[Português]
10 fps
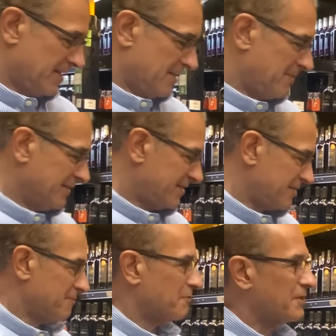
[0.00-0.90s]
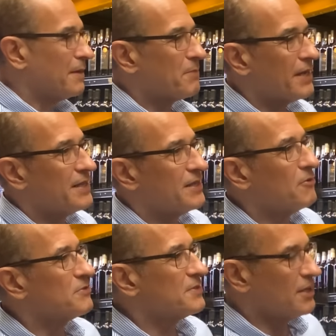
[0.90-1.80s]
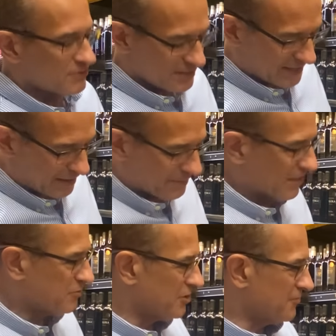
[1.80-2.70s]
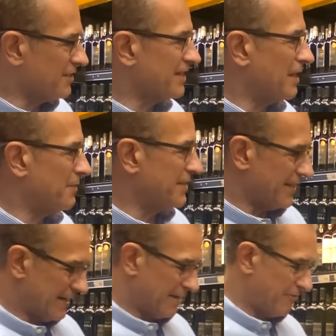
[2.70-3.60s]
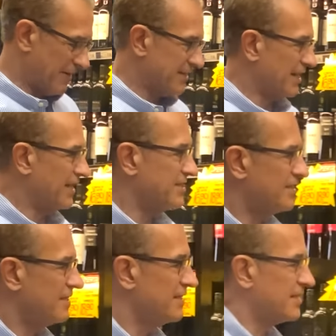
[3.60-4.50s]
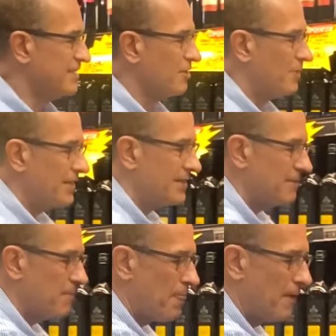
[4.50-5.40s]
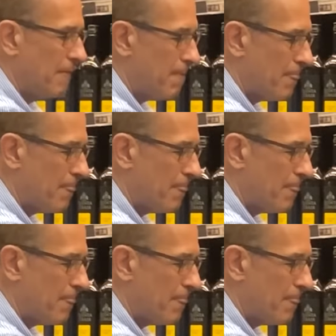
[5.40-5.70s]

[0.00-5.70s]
Mas até para não, não desequilibrar dos outros, vou tentar manter aquela faixa lá de 30 a 50. Então,